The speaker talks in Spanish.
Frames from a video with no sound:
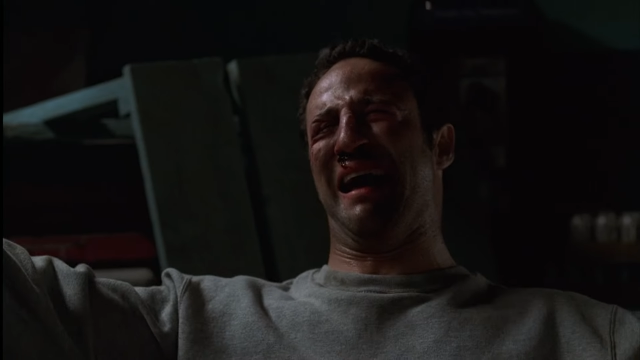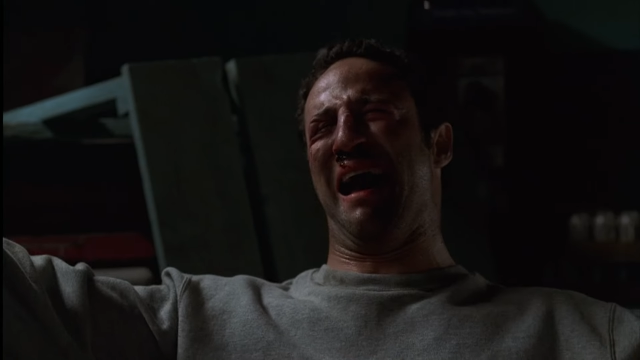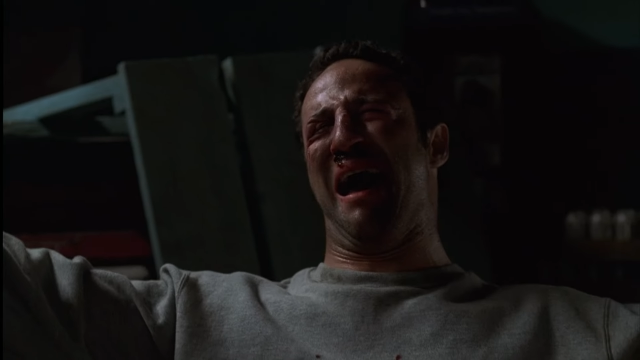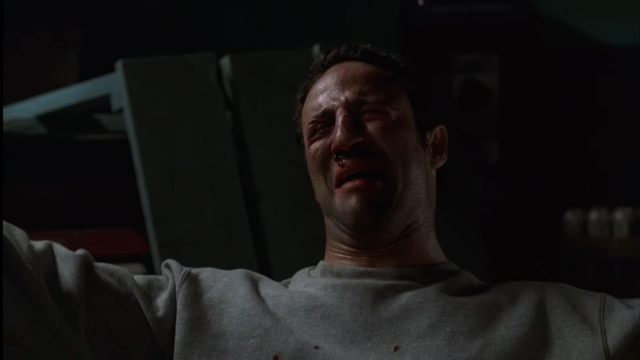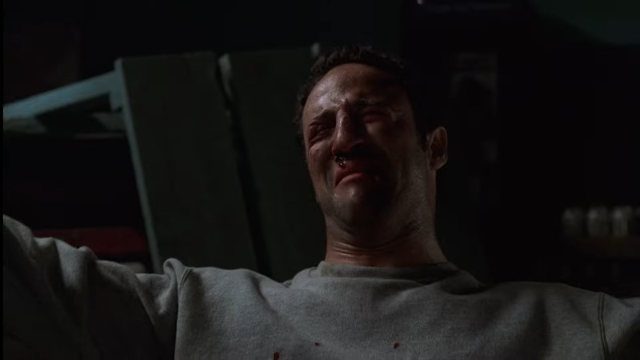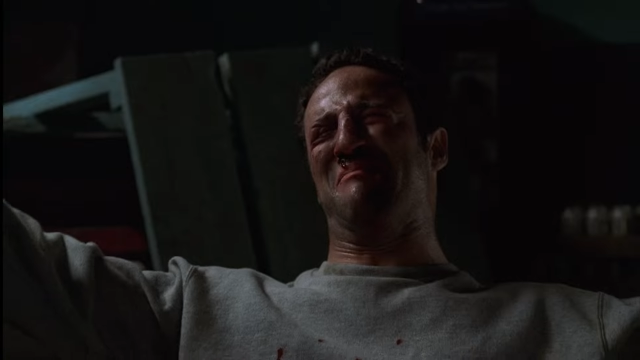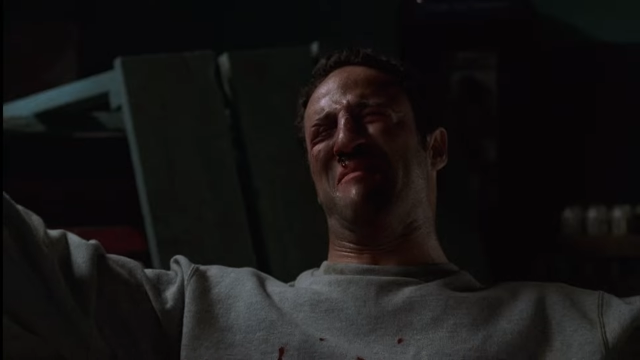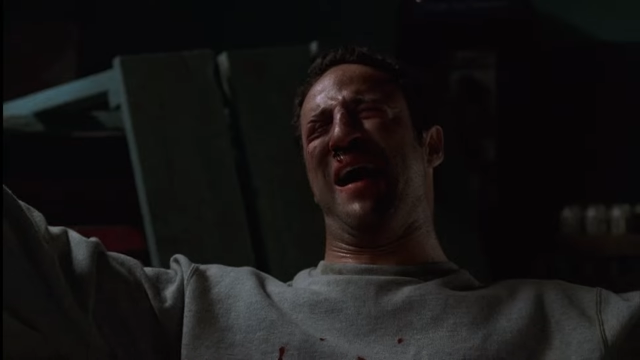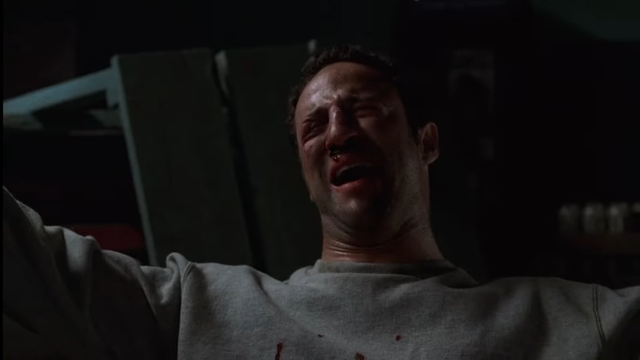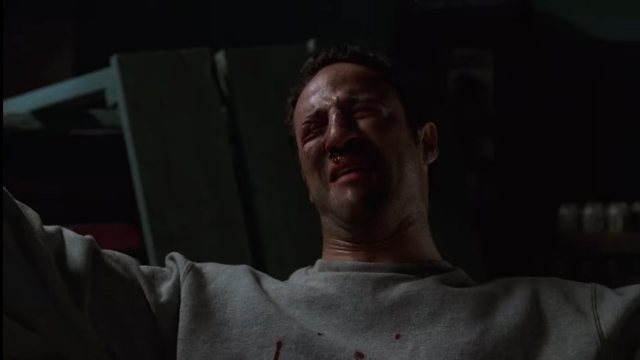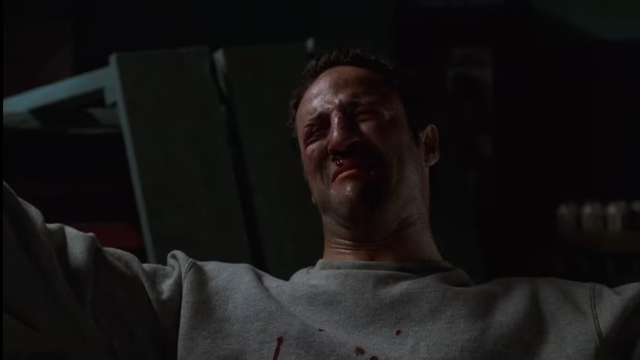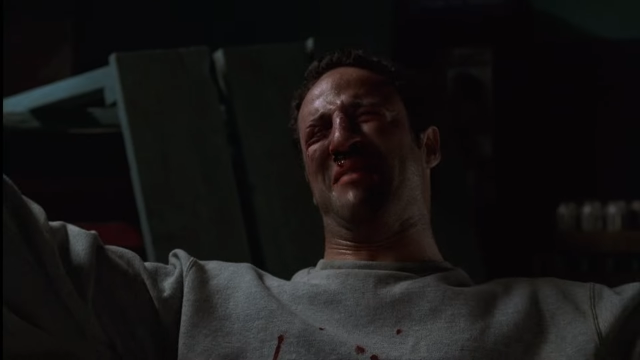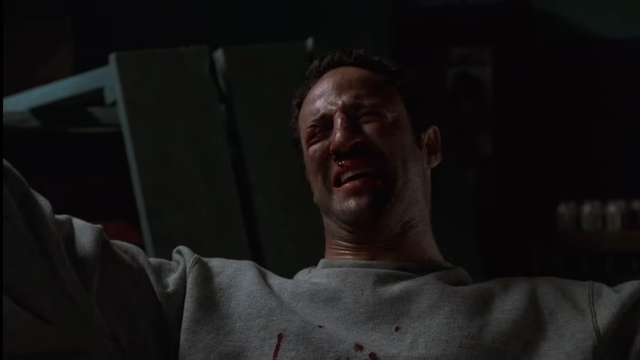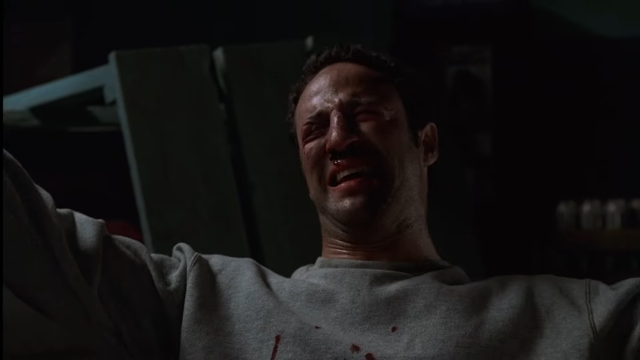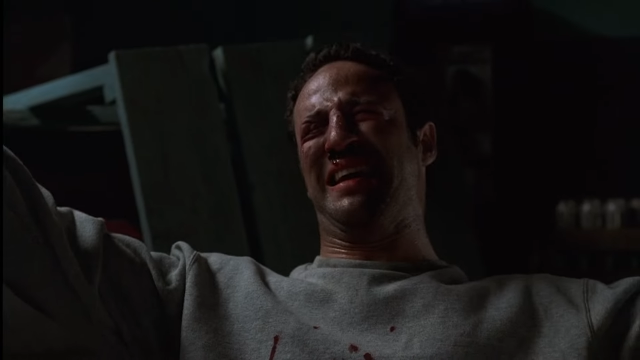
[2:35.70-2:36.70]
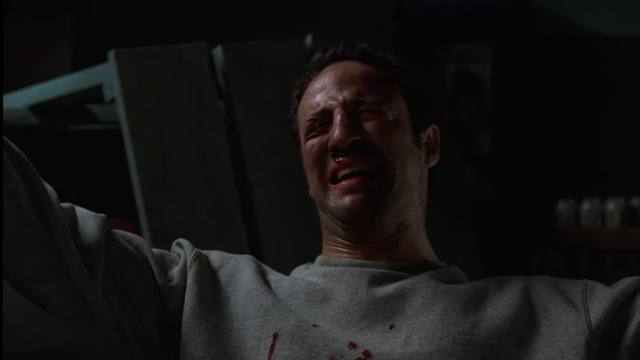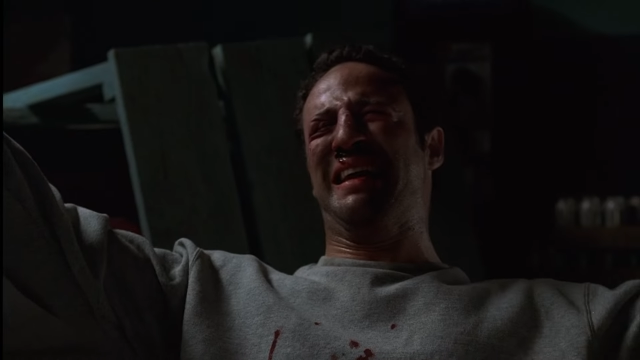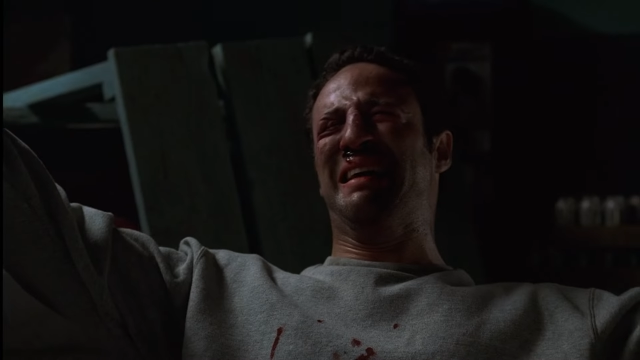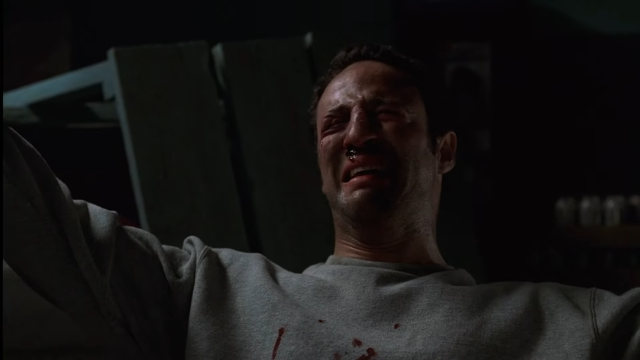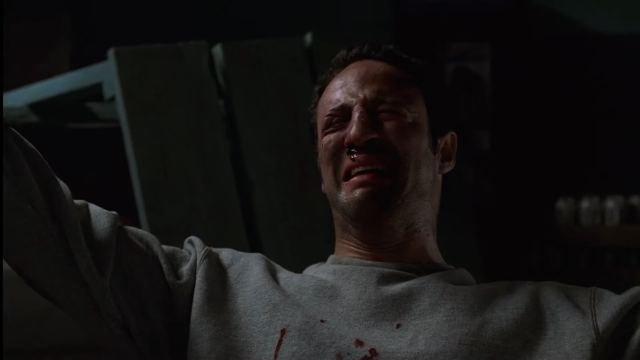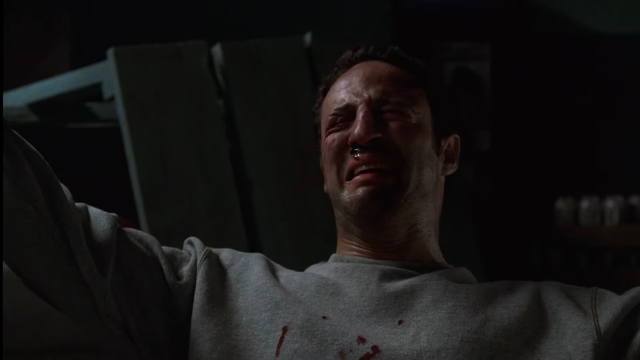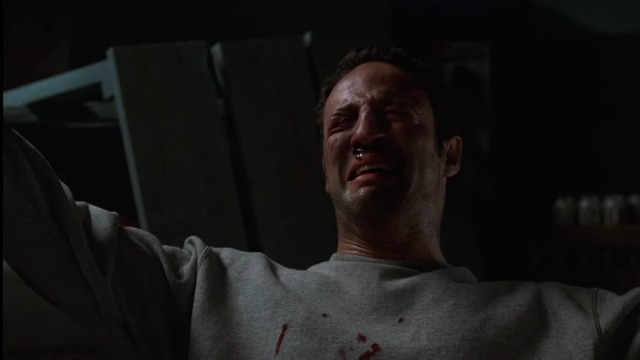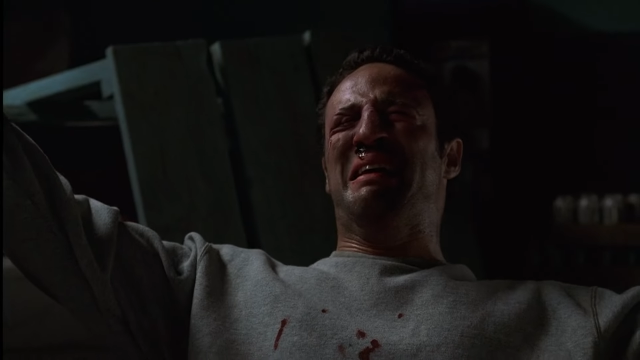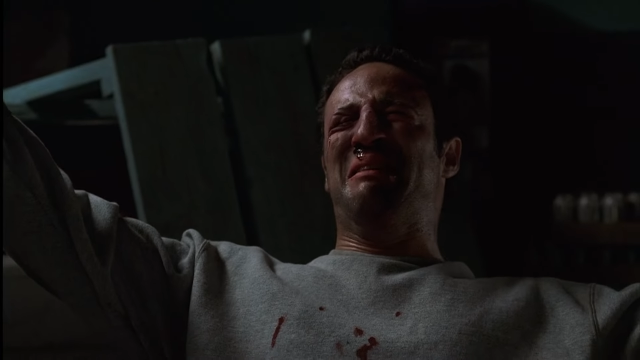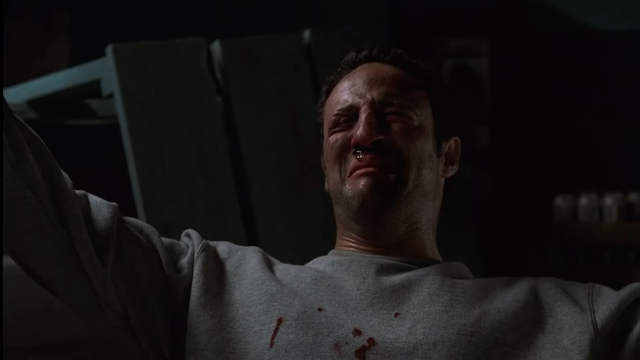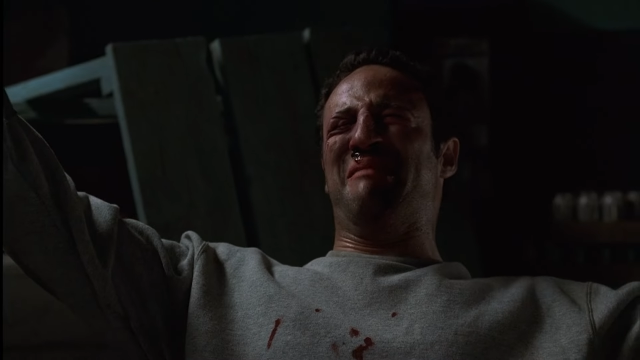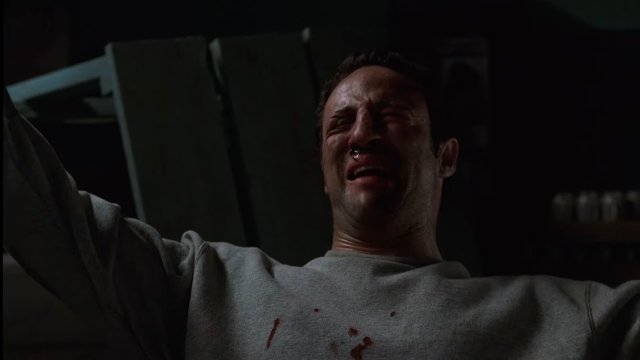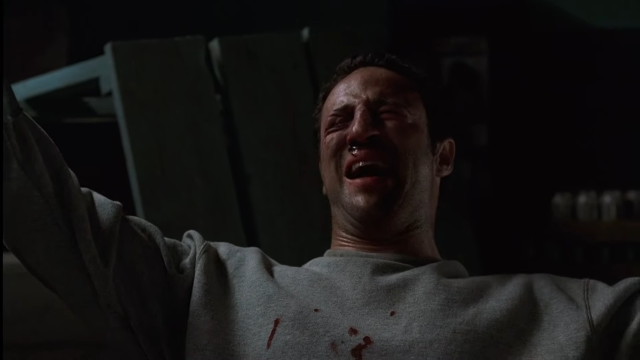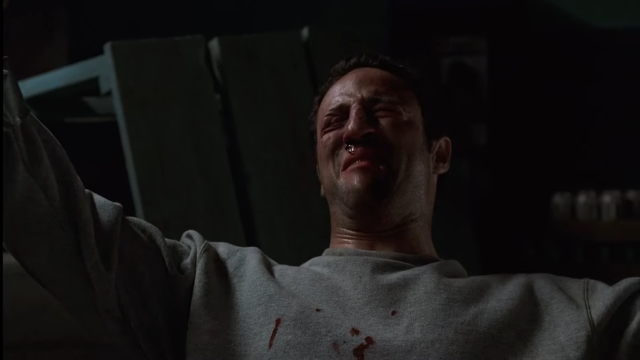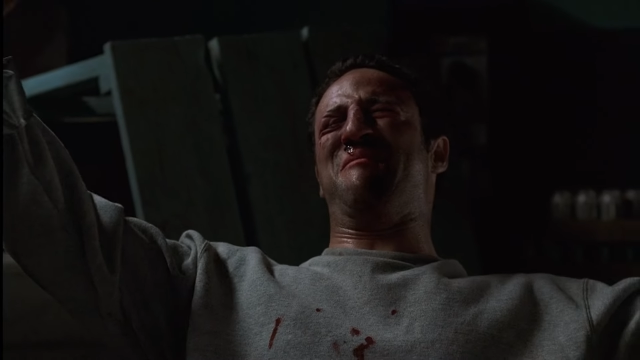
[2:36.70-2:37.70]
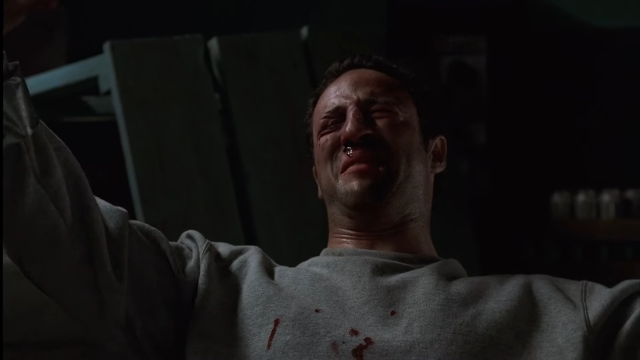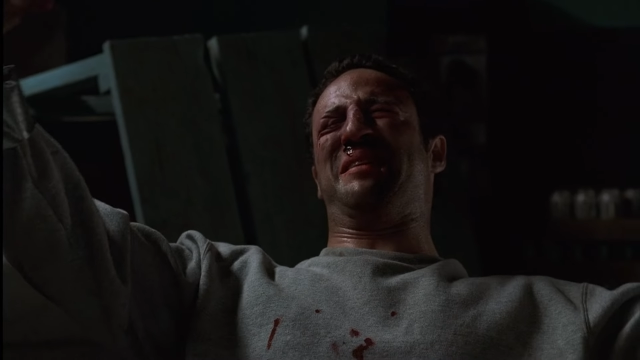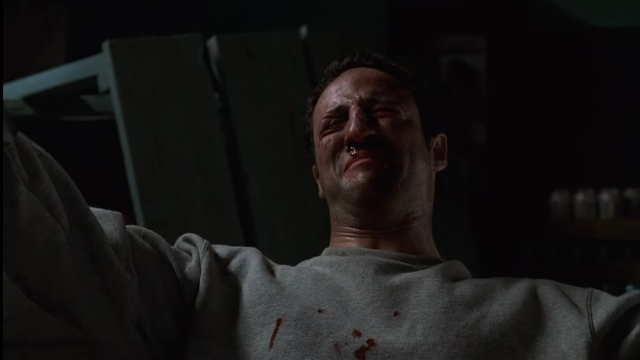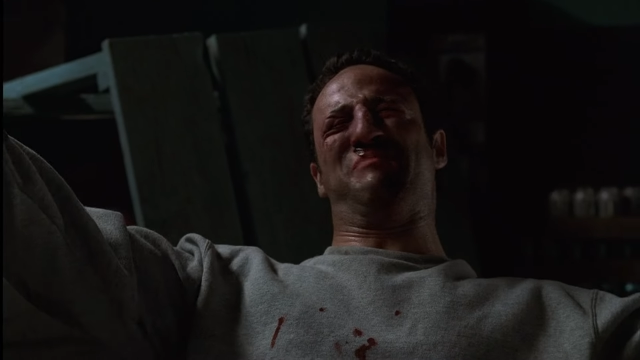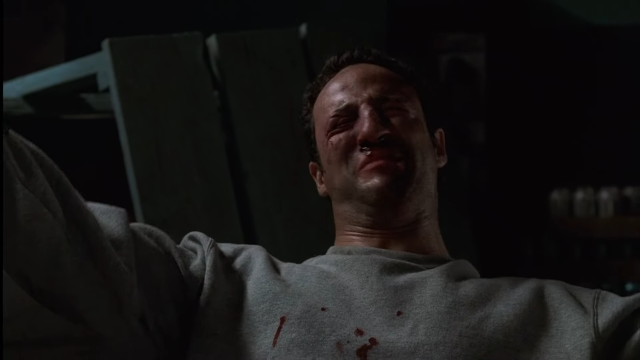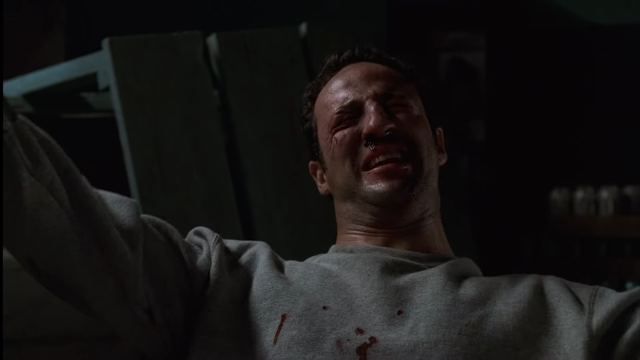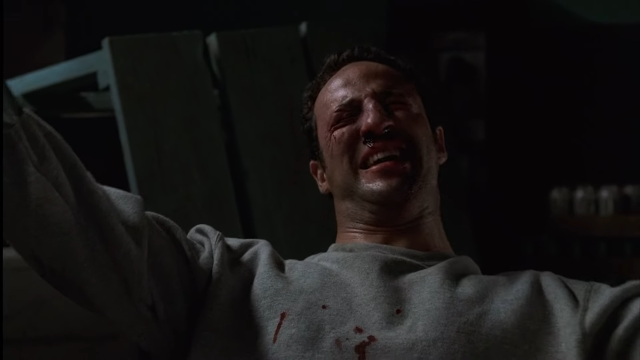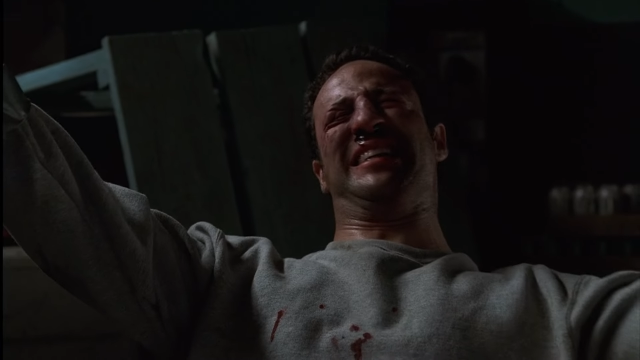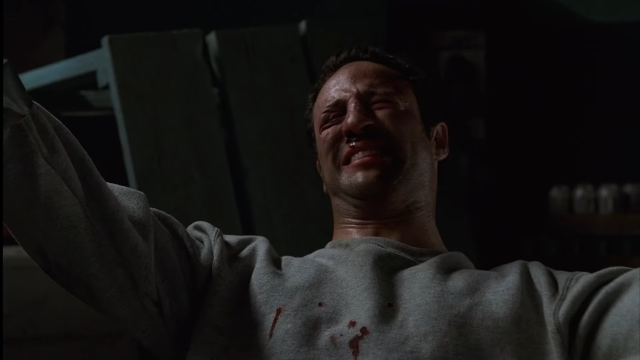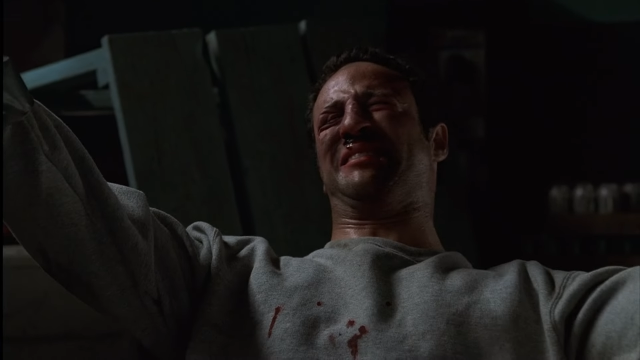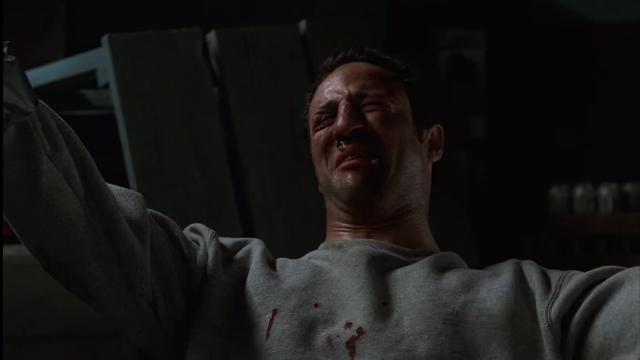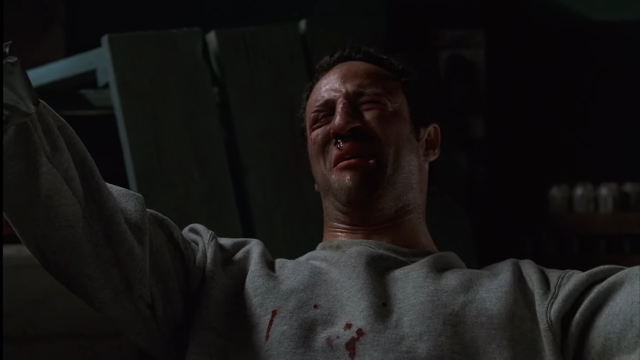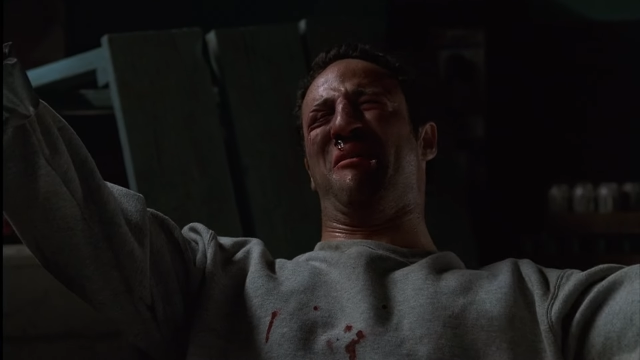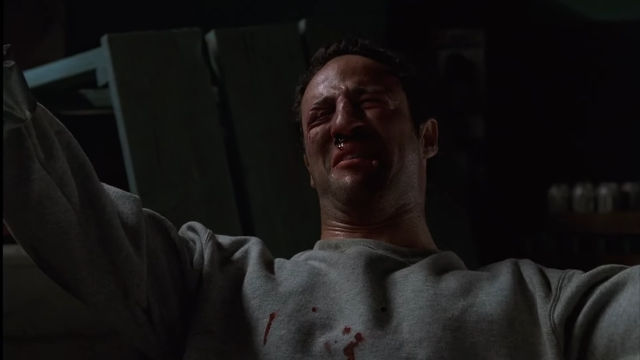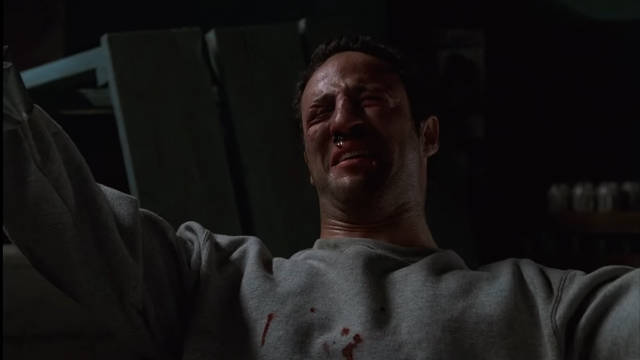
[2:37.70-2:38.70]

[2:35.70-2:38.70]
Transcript: o hacen que sintamos cierta compasión por ellos.